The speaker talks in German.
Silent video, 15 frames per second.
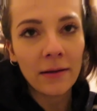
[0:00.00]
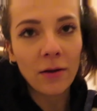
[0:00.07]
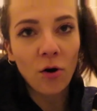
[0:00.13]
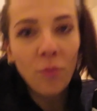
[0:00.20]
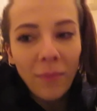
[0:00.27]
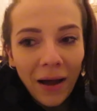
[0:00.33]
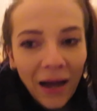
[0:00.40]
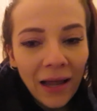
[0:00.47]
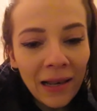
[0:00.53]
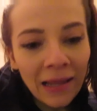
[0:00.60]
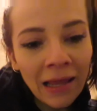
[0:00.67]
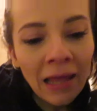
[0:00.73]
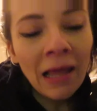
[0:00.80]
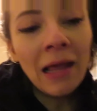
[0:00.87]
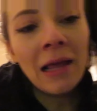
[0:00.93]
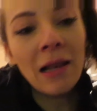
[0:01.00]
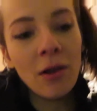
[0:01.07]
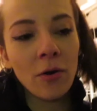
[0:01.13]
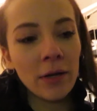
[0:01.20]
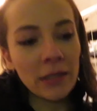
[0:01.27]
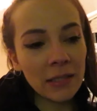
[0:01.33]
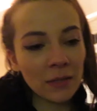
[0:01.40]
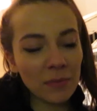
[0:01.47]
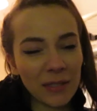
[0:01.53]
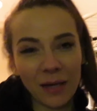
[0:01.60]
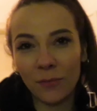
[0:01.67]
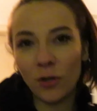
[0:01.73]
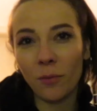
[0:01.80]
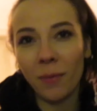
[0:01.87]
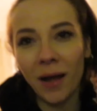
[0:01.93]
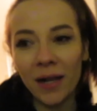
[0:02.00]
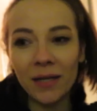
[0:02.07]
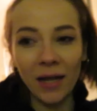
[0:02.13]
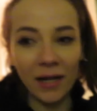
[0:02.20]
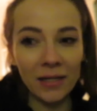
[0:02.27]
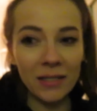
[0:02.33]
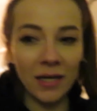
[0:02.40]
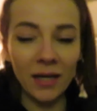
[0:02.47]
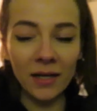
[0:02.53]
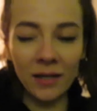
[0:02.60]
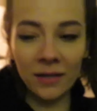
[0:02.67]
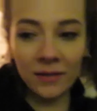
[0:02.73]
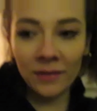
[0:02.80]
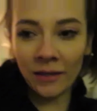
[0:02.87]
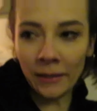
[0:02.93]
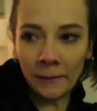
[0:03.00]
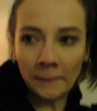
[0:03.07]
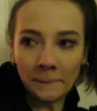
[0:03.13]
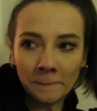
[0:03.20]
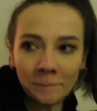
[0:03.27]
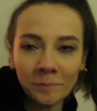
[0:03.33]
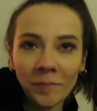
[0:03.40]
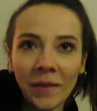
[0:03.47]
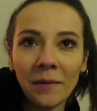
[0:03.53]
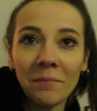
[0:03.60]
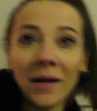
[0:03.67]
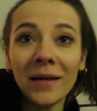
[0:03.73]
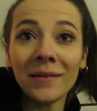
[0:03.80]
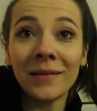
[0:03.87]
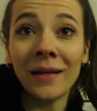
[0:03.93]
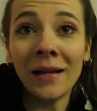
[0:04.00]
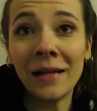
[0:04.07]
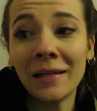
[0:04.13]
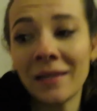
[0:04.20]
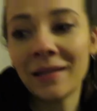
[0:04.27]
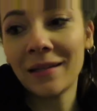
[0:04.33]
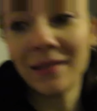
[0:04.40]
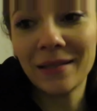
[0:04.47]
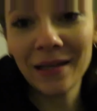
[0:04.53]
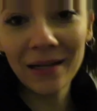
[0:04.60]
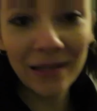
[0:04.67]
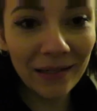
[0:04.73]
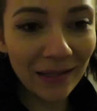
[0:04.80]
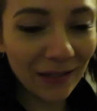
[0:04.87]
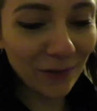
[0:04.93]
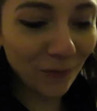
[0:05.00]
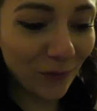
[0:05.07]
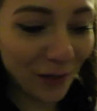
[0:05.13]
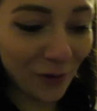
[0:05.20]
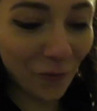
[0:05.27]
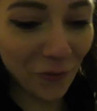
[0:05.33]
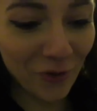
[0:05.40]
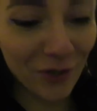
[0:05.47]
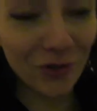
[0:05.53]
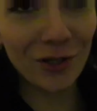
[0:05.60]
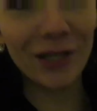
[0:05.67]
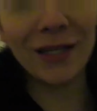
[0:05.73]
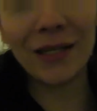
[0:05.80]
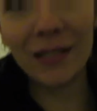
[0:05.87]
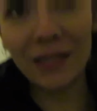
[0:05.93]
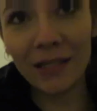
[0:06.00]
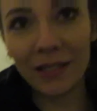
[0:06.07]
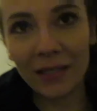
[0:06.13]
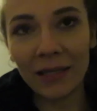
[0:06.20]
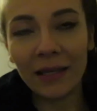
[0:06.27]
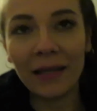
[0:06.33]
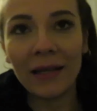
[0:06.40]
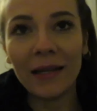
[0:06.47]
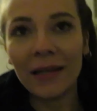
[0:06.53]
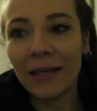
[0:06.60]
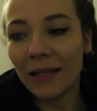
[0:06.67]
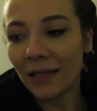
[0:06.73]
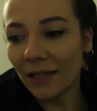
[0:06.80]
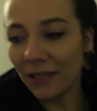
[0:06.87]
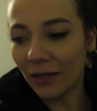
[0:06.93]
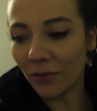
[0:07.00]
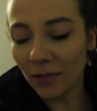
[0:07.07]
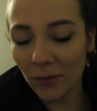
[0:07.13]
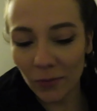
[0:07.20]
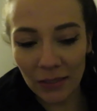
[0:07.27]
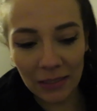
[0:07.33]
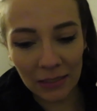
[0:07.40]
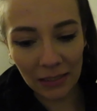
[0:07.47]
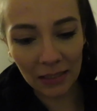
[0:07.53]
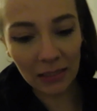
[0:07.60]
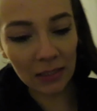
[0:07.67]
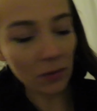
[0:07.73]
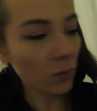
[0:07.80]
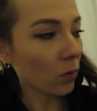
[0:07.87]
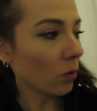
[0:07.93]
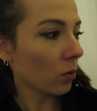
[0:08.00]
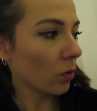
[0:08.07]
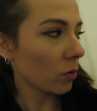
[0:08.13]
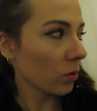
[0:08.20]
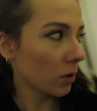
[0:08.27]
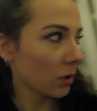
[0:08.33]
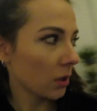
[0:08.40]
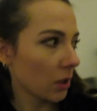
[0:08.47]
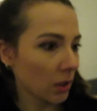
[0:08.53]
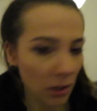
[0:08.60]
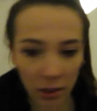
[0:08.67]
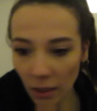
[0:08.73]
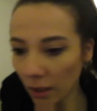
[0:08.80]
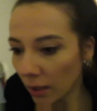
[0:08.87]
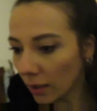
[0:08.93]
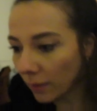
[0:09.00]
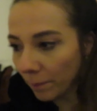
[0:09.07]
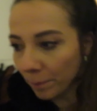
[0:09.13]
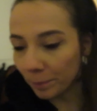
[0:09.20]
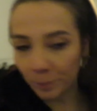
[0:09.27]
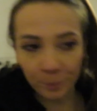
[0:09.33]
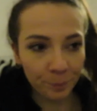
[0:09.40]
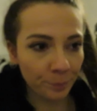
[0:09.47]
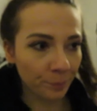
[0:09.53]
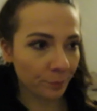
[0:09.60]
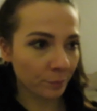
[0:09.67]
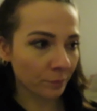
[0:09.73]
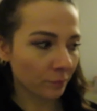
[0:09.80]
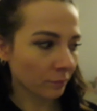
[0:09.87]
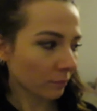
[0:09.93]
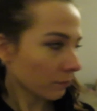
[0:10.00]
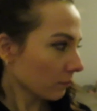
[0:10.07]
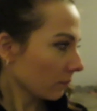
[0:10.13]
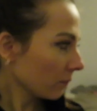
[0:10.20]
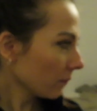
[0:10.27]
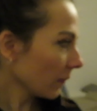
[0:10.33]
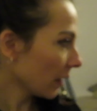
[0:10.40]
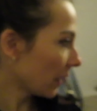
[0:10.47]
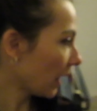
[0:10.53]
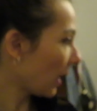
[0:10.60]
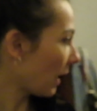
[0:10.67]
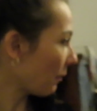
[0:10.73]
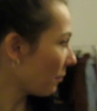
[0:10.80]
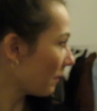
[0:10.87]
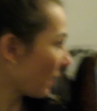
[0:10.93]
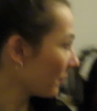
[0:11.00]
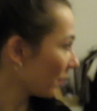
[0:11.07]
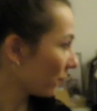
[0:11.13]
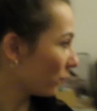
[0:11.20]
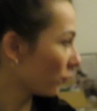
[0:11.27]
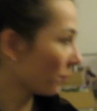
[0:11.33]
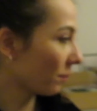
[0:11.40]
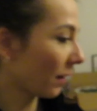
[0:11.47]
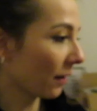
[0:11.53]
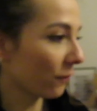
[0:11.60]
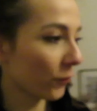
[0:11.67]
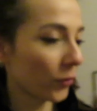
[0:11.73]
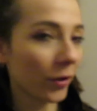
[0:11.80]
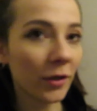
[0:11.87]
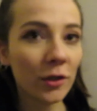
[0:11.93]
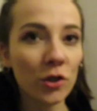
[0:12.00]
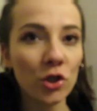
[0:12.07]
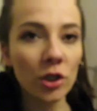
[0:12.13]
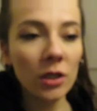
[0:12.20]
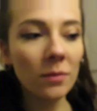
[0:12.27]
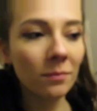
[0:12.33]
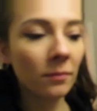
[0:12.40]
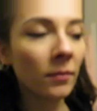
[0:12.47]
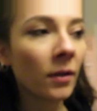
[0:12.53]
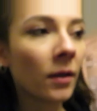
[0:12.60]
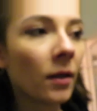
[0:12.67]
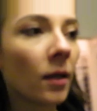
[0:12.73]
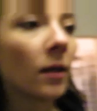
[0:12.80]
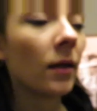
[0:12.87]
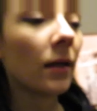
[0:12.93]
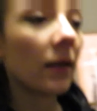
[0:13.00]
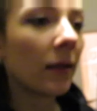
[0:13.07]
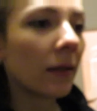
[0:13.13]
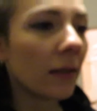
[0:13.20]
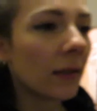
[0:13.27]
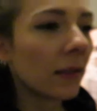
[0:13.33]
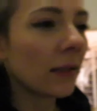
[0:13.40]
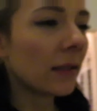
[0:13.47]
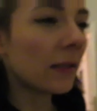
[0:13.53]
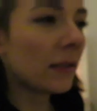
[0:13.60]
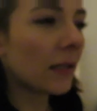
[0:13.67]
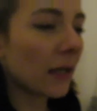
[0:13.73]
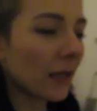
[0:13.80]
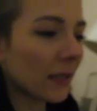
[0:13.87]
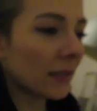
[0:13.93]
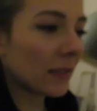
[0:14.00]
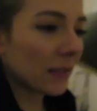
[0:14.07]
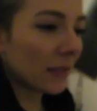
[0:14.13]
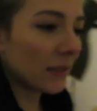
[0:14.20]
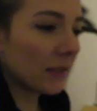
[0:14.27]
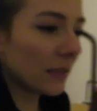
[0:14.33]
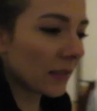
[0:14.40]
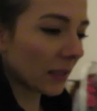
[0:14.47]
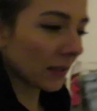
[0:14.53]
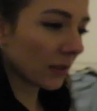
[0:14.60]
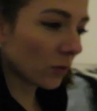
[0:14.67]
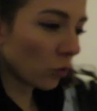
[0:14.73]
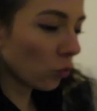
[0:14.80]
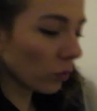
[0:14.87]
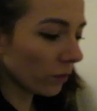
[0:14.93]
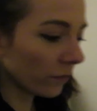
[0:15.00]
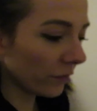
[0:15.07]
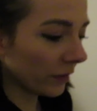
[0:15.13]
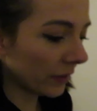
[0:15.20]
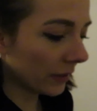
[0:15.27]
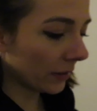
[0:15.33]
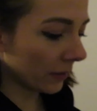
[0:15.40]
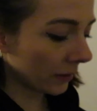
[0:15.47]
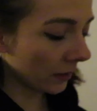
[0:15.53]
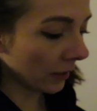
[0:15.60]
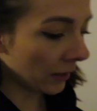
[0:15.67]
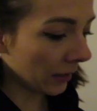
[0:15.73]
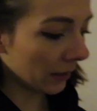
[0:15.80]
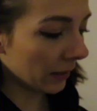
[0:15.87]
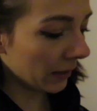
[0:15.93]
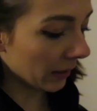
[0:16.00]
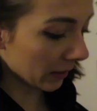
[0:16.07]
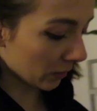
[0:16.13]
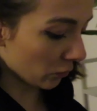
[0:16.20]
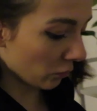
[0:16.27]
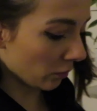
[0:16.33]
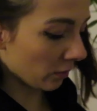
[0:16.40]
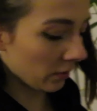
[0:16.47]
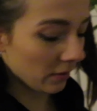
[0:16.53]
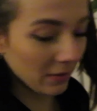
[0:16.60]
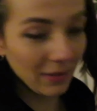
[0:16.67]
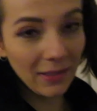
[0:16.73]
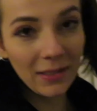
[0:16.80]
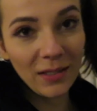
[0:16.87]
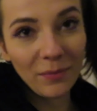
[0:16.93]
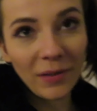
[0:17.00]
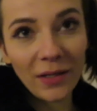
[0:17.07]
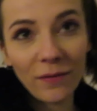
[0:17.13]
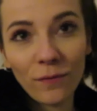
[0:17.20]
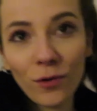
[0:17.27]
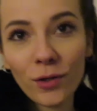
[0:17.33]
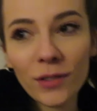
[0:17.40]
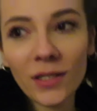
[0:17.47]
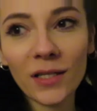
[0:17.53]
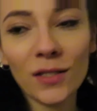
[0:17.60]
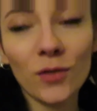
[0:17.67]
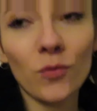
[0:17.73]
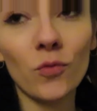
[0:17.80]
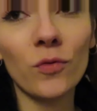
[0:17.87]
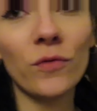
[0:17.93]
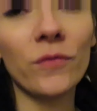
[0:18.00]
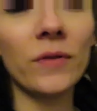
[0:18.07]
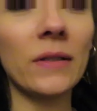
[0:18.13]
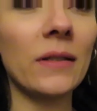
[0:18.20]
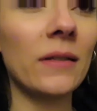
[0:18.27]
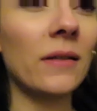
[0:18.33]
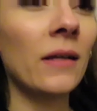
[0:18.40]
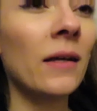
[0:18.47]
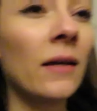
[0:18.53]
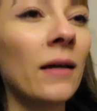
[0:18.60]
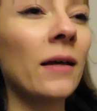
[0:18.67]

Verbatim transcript: normale Leute mit einem normalen Alltag machen halt tatsächlich nicht so viele unterschiedliche Dinge. Genauso ist das. Und ähm, ja, aber wir haben dafür ein paar von euch geschrieben, dass sie es ganz cool finden. Also, dass sie meine Vlogs ganz cool finden